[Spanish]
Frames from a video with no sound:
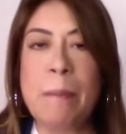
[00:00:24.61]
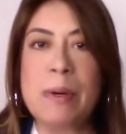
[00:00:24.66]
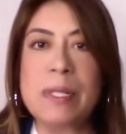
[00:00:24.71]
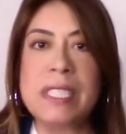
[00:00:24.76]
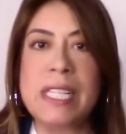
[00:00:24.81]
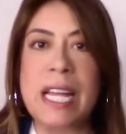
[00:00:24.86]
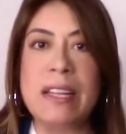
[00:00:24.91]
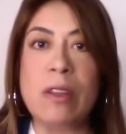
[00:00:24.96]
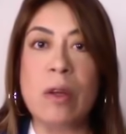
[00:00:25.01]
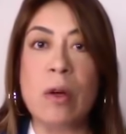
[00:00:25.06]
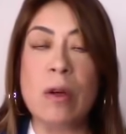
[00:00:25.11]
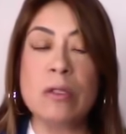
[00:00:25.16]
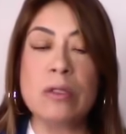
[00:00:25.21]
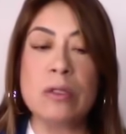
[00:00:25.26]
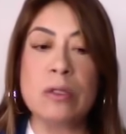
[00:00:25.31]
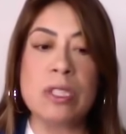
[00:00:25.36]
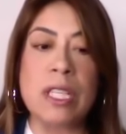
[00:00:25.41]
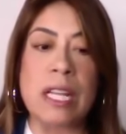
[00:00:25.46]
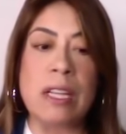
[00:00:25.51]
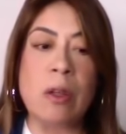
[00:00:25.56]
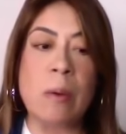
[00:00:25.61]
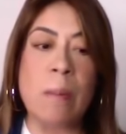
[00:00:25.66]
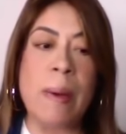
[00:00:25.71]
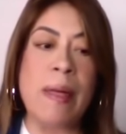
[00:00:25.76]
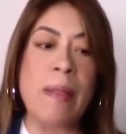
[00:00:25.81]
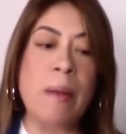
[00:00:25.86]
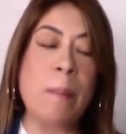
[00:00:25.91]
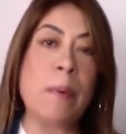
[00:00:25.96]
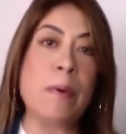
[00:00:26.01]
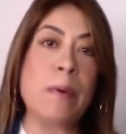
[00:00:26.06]
pues a todos nos ha
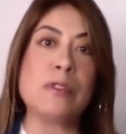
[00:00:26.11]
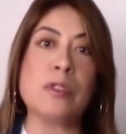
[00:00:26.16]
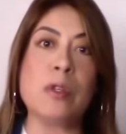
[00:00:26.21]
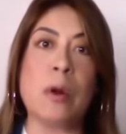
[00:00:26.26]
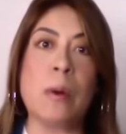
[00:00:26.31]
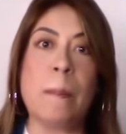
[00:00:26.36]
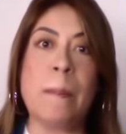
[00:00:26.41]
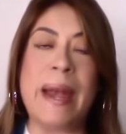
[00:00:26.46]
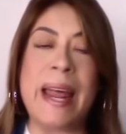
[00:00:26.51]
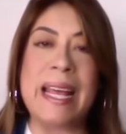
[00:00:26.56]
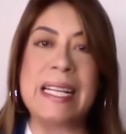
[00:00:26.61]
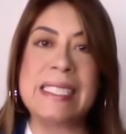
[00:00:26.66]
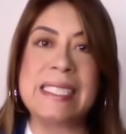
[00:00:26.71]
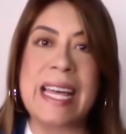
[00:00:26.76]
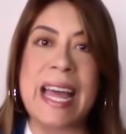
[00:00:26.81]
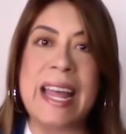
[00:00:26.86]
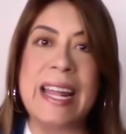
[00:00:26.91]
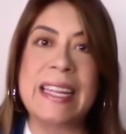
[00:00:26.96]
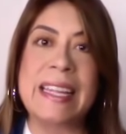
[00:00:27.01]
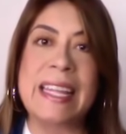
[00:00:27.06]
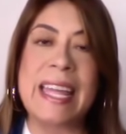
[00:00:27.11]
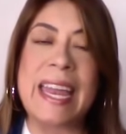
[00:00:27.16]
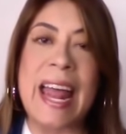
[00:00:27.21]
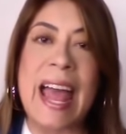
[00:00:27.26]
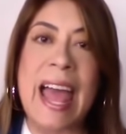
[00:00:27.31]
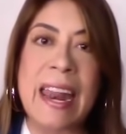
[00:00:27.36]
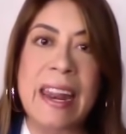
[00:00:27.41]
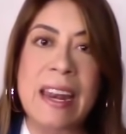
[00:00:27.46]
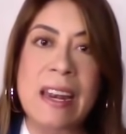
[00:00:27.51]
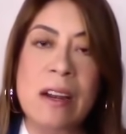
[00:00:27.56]
tomado por sorpresa
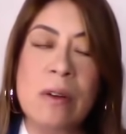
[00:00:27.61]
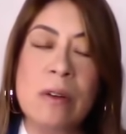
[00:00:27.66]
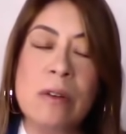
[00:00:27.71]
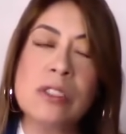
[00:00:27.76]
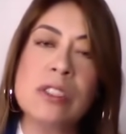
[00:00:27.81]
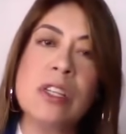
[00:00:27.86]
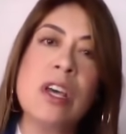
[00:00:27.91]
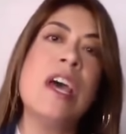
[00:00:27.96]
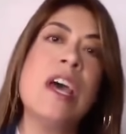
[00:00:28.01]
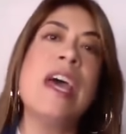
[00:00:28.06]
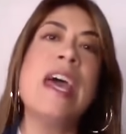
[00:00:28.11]
enterarnos